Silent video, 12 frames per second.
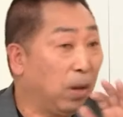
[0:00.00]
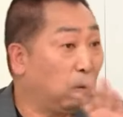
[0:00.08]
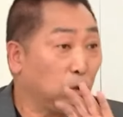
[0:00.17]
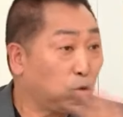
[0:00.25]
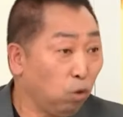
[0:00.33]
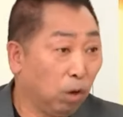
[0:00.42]
美
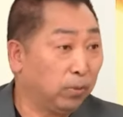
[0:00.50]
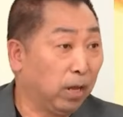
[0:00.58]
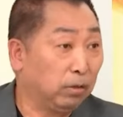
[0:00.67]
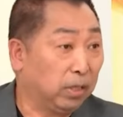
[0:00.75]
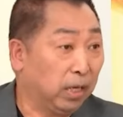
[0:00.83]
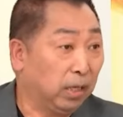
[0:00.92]
国做不
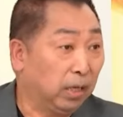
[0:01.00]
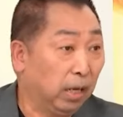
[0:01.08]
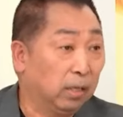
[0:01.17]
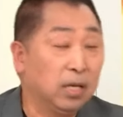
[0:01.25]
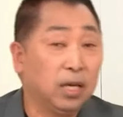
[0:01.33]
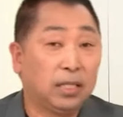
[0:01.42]
到这一
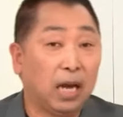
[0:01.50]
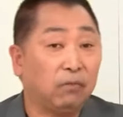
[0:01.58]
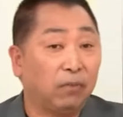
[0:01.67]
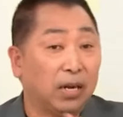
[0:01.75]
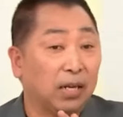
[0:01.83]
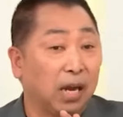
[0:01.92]
点，
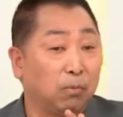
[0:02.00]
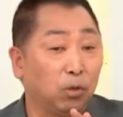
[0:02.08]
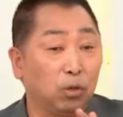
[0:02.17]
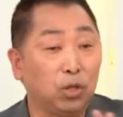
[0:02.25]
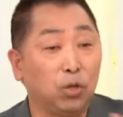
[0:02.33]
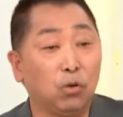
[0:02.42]
相反的，他
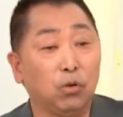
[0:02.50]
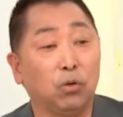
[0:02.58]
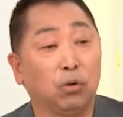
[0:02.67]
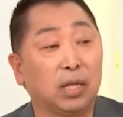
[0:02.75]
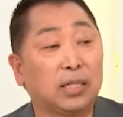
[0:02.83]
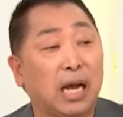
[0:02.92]
们都是用一
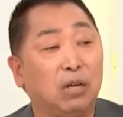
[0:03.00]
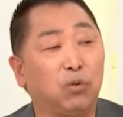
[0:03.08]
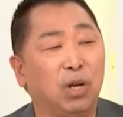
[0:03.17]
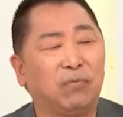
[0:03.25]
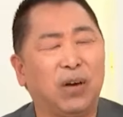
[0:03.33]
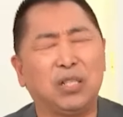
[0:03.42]
种呢唱
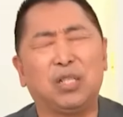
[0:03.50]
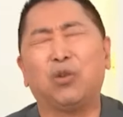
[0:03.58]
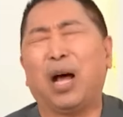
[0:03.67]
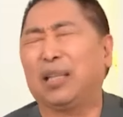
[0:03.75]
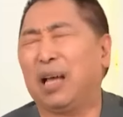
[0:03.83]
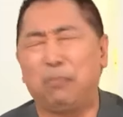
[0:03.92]
衰的方式说啊，